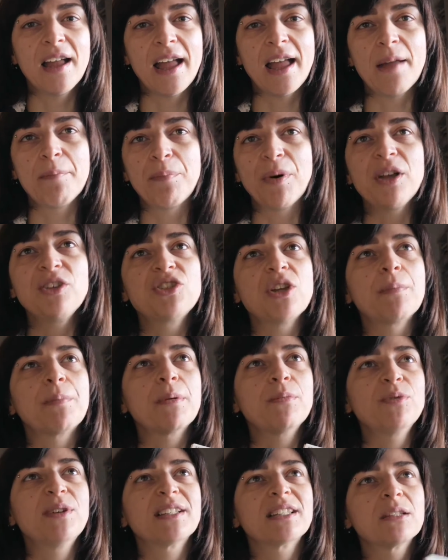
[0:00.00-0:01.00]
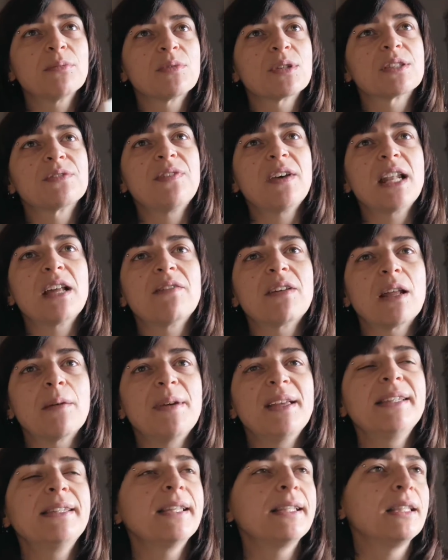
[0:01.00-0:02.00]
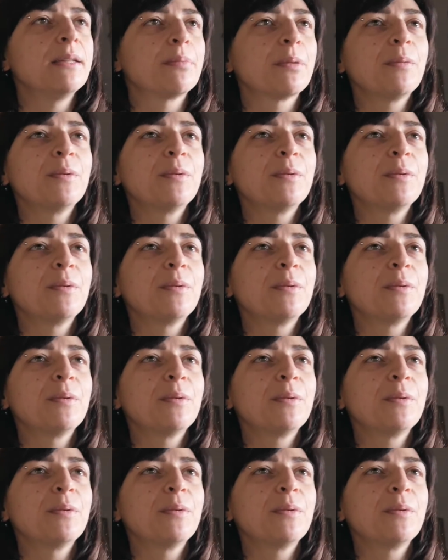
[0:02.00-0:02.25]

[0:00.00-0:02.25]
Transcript: E poi c'è proprio un'atmosfera veramente di,